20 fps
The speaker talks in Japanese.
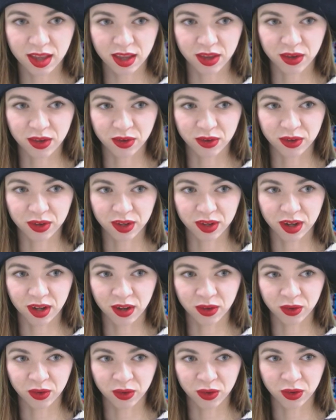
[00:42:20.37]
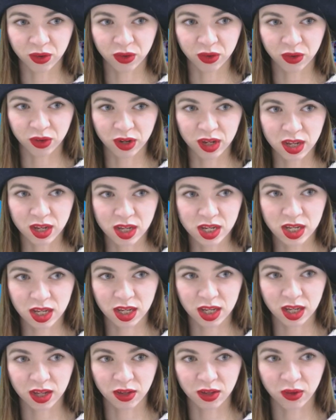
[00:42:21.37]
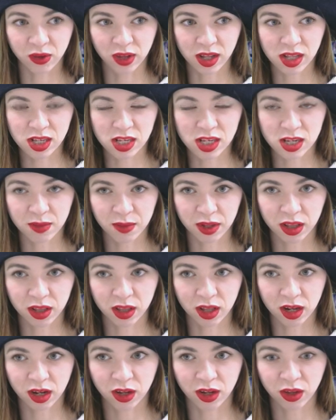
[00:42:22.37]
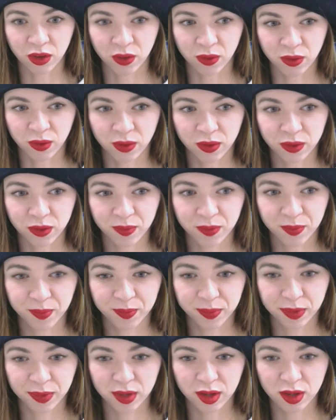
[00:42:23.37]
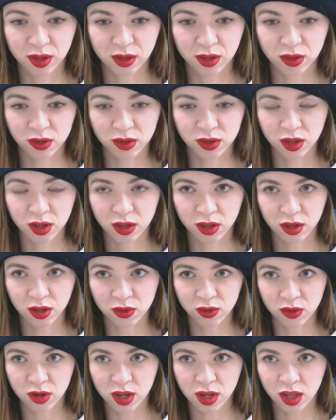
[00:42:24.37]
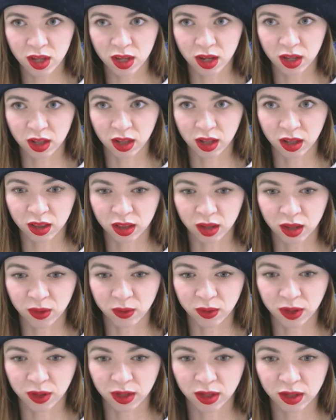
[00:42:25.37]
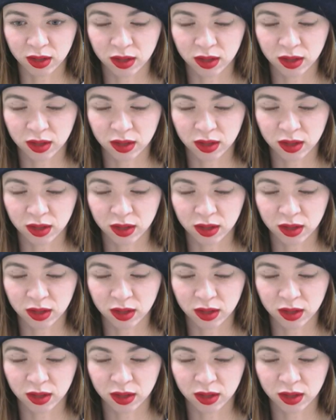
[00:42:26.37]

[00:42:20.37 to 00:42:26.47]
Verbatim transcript: ていうか本当に資金をやっちまったな今日せっかく利益になったのに。